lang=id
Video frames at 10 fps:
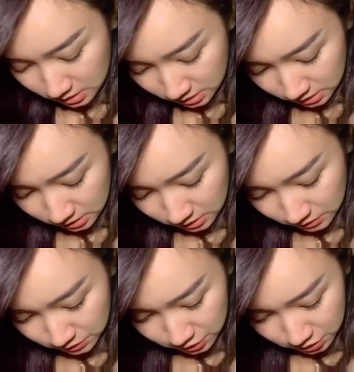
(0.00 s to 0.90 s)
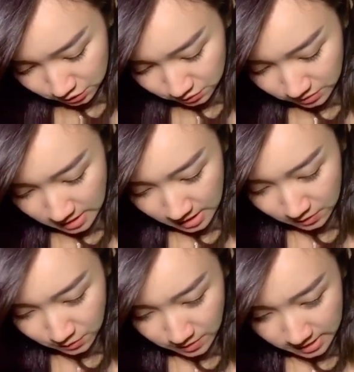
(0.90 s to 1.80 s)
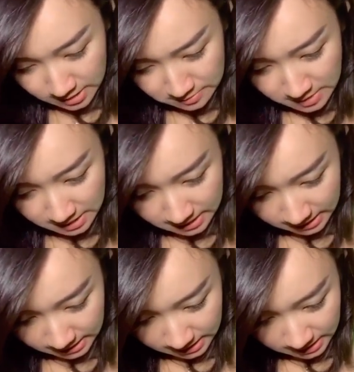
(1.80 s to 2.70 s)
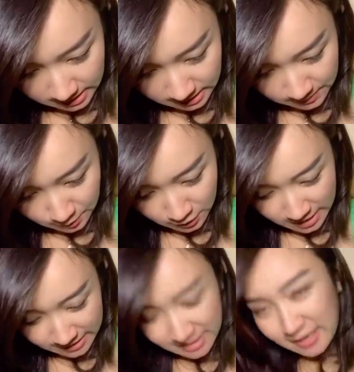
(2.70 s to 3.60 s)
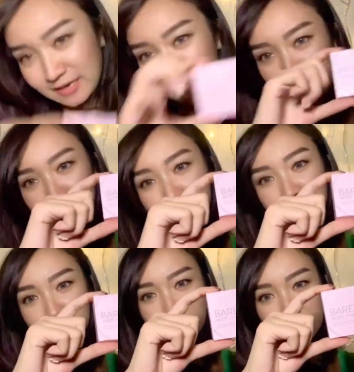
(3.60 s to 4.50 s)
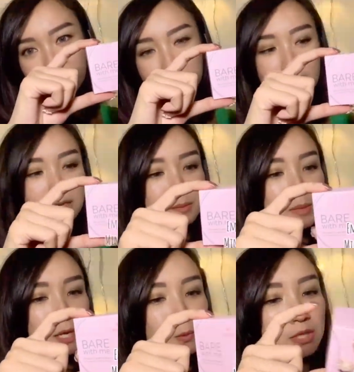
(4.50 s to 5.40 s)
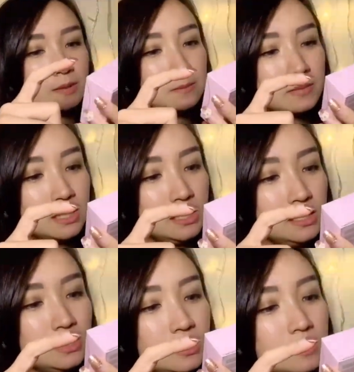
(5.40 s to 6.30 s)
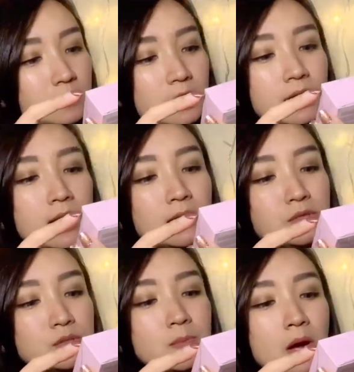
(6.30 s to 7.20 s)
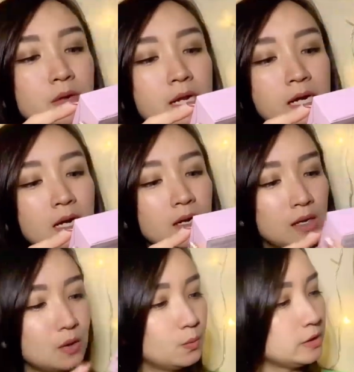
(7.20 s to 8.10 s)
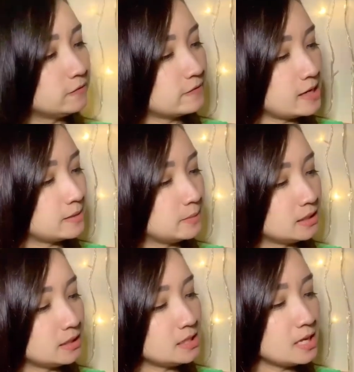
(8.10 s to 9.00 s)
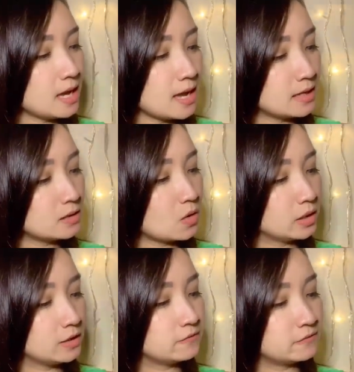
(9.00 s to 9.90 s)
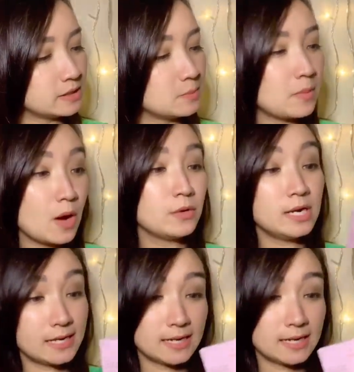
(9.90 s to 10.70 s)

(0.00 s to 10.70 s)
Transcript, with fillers: Terus juga aku ada beli produknya Emina lagi yang Bear With Me. Ini mineral loose powder with vitamin E and oil free powder